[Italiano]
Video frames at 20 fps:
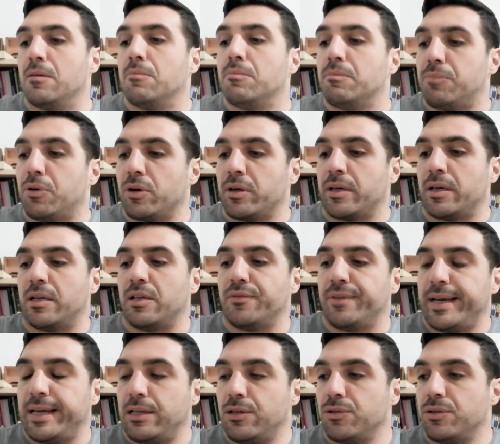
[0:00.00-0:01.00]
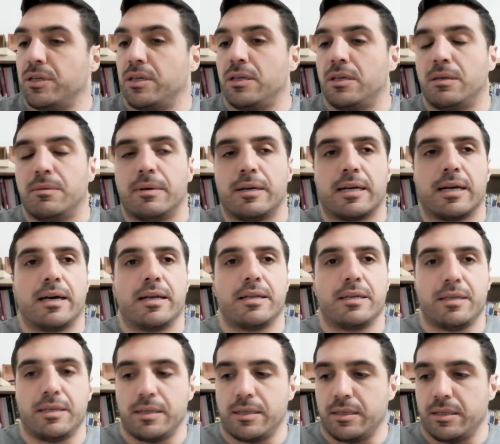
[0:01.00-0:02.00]
Poi a livello di
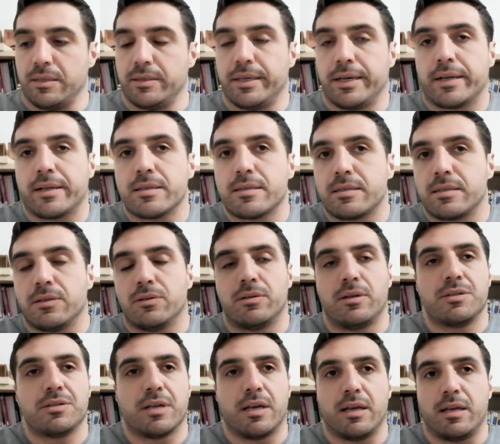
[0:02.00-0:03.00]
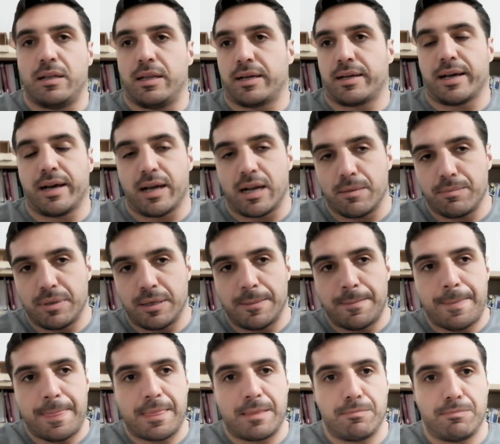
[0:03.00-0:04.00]
magari integrazione c'è la
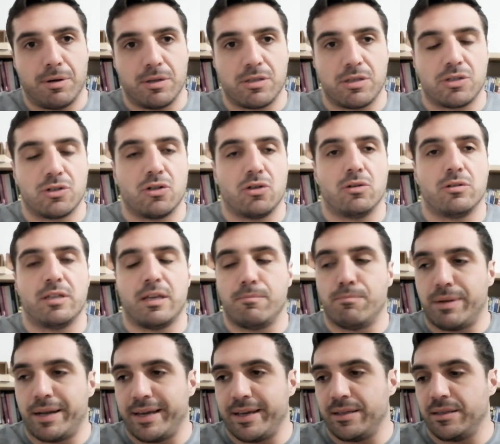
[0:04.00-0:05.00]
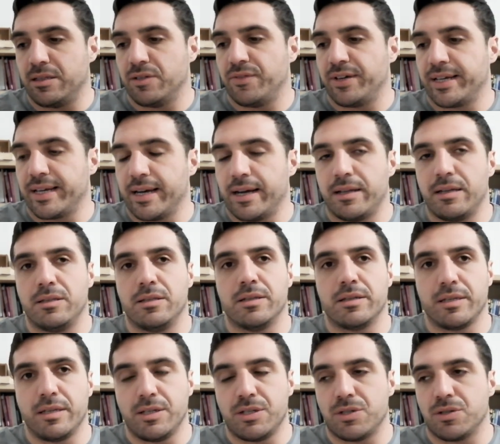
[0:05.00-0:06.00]
canapa, poi ci sono dei blend vegani di
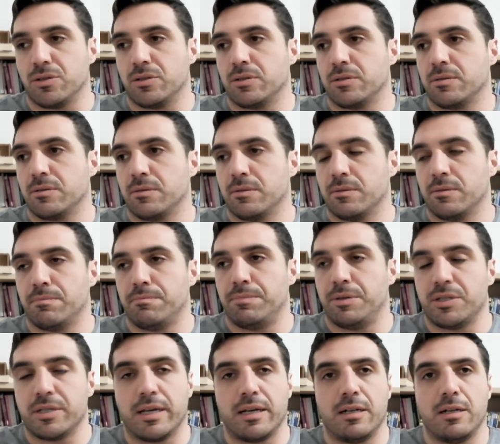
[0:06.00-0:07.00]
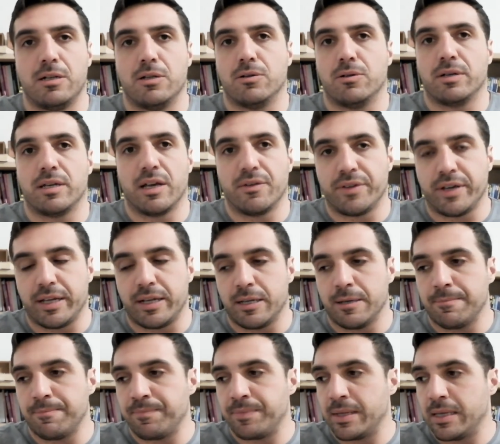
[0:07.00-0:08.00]
riso, pisello e
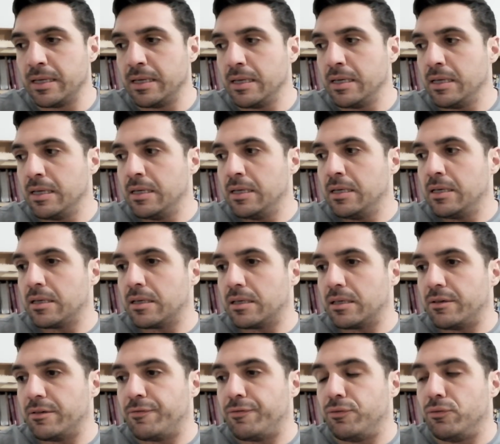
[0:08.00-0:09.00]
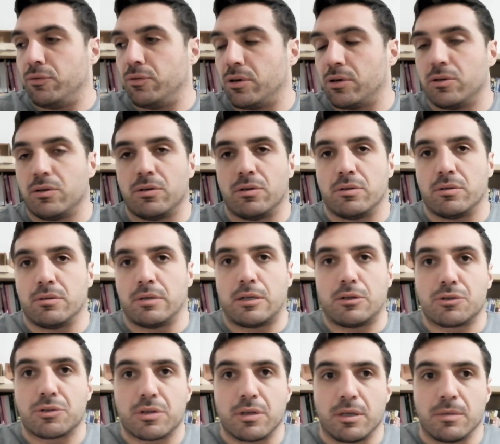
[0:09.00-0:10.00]
avena, che fungono allo
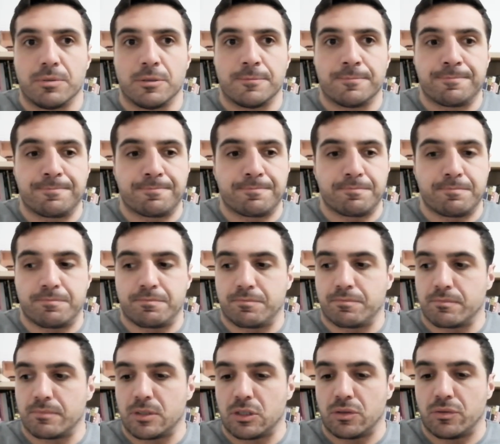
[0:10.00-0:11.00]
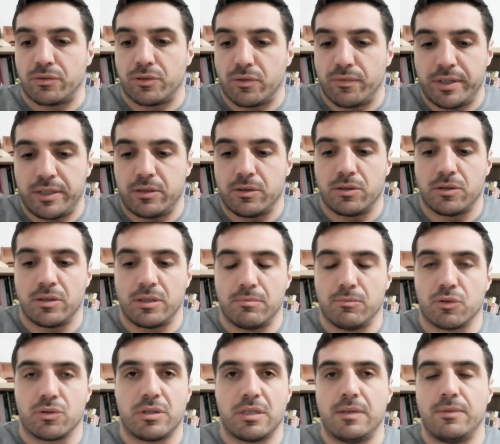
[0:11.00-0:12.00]
scopo. Non, vedo il
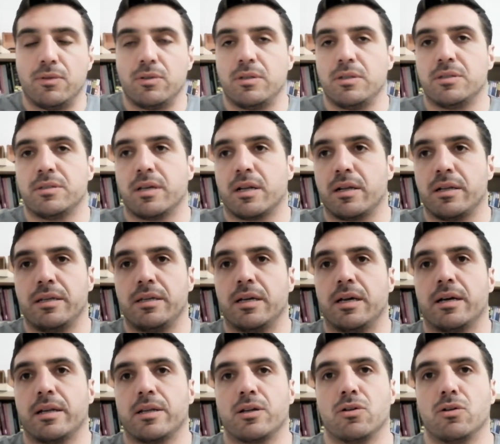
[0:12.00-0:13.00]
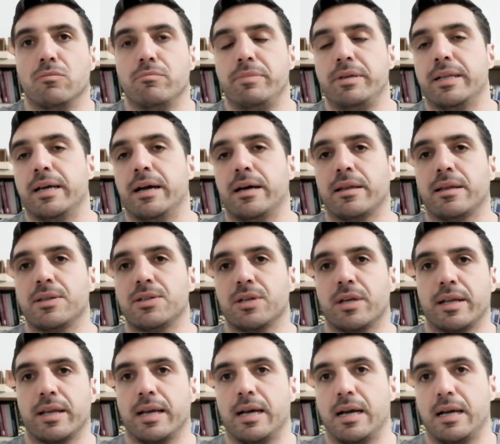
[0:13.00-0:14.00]
motivo di star lì a ricombinare i
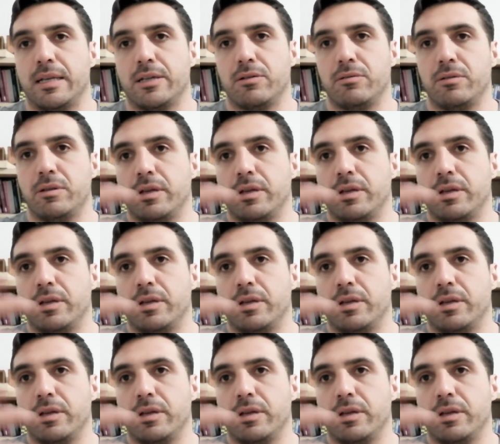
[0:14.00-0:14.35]
cereali con i